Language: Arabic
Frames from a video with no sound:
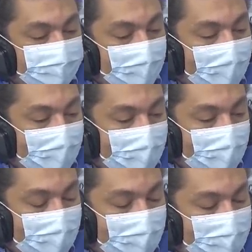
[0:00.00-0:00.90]
آه،
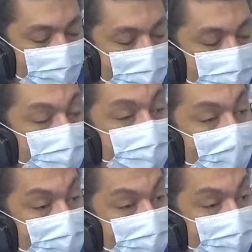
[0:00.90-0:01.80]
البرمجه نتاع
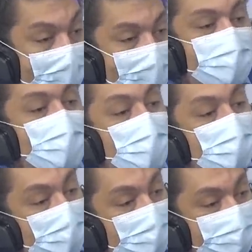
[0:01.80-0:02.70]
الاجتماعات هو اللي